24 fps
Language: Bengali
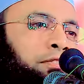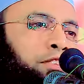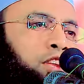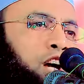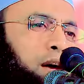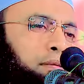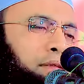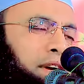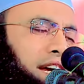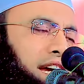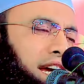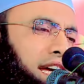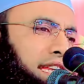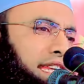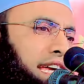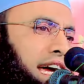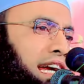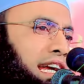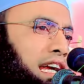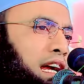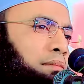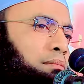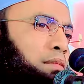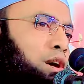তবে
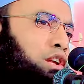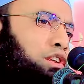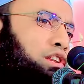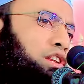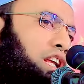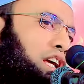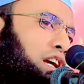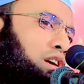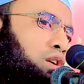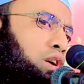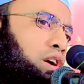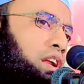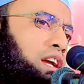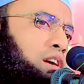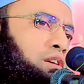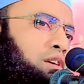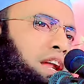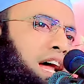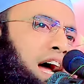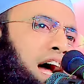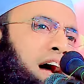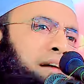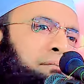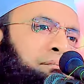তাকে বন্দি করিও
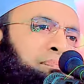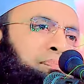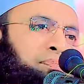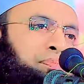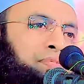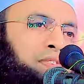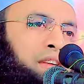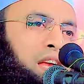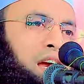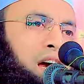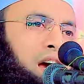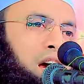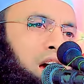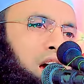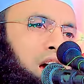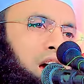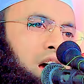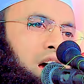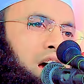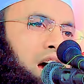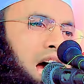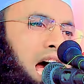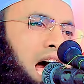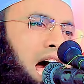না
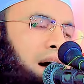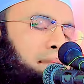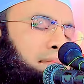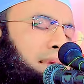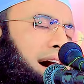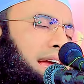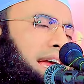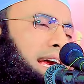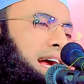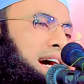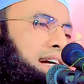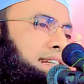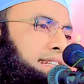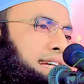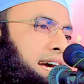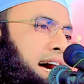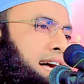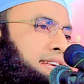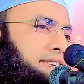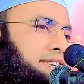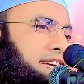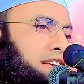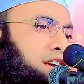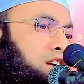আমার কাছে
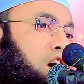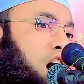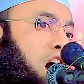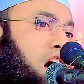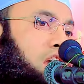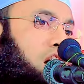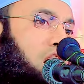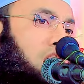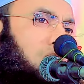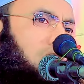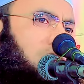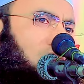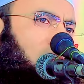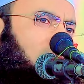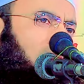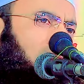হাজির করো